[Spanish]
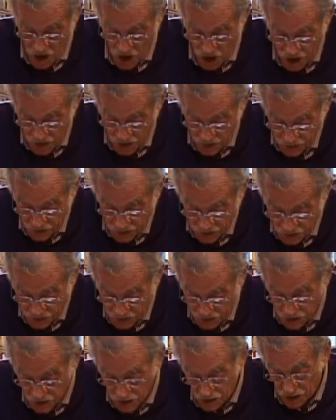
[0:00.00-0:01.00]
A la
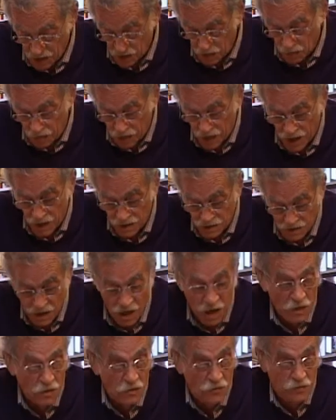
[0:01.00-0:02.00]
derecha, negros
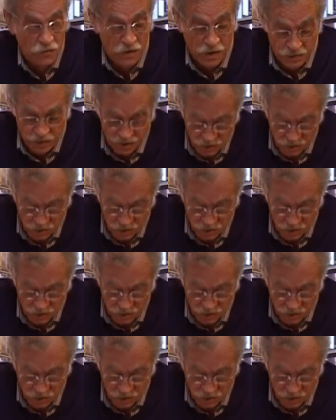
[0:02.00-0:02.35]
paralizados fuera del